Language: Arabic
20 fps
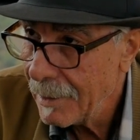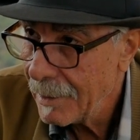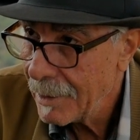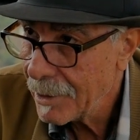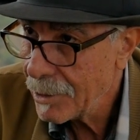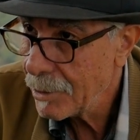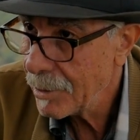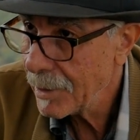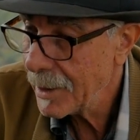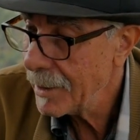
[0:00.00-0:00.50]

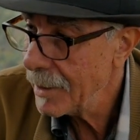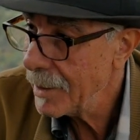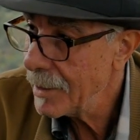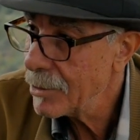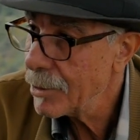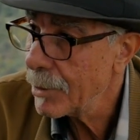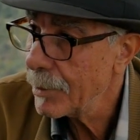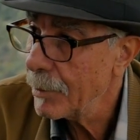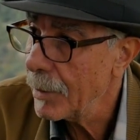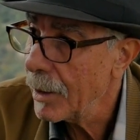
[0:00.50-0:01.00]
شو كان
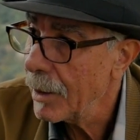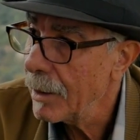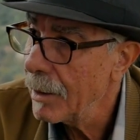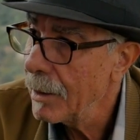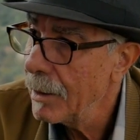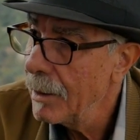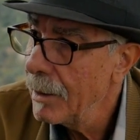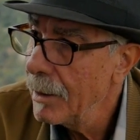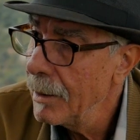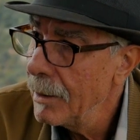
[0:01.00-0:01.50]
دايت ربا
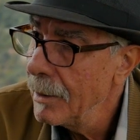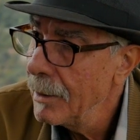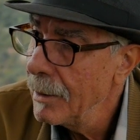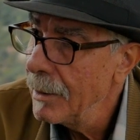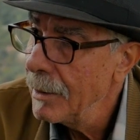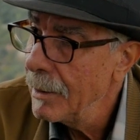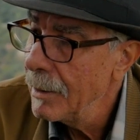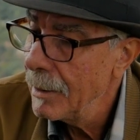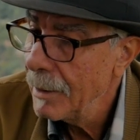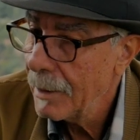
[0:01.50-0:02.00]

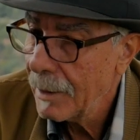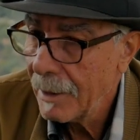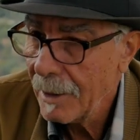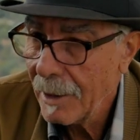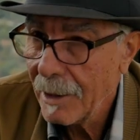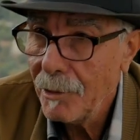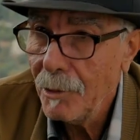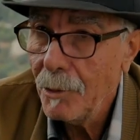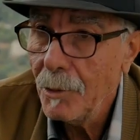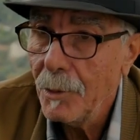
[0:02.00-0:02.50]

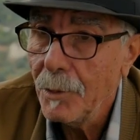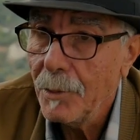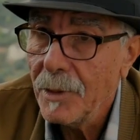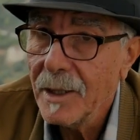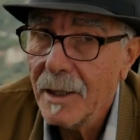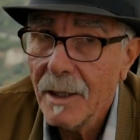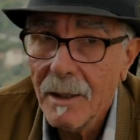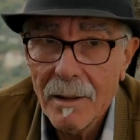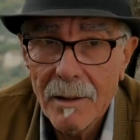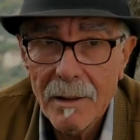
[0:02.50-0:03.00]
غاكينو
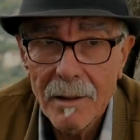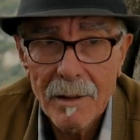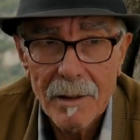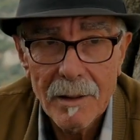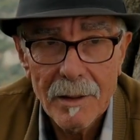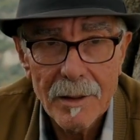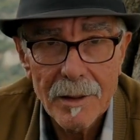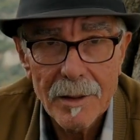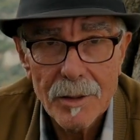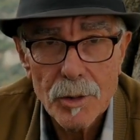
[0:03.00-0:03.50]
ميشان
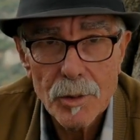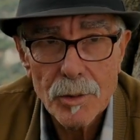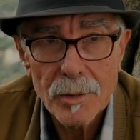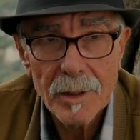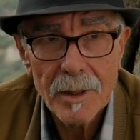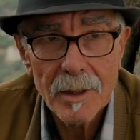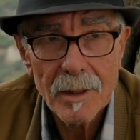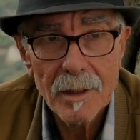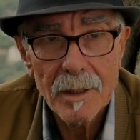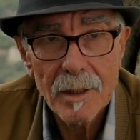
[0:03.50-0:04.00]
أه، شو
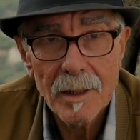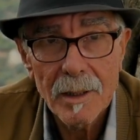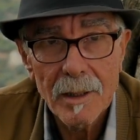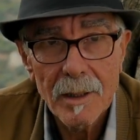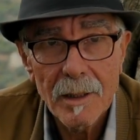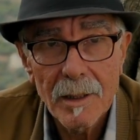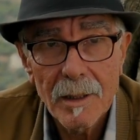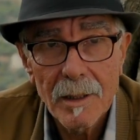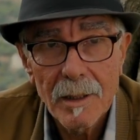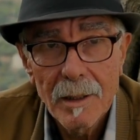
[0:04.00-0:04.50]
كا
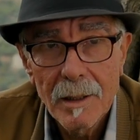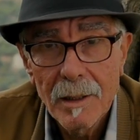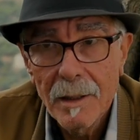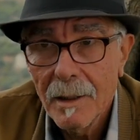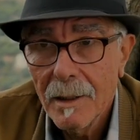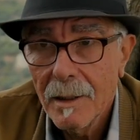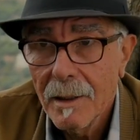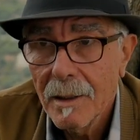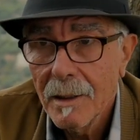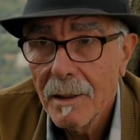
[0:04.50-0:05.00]

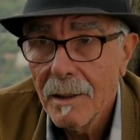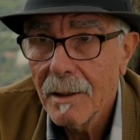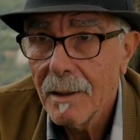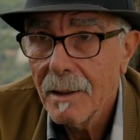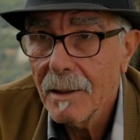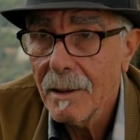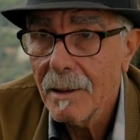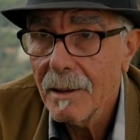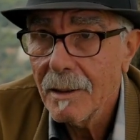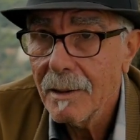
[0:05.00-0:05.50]

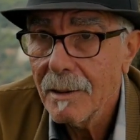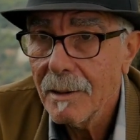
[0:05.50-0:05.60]
أه،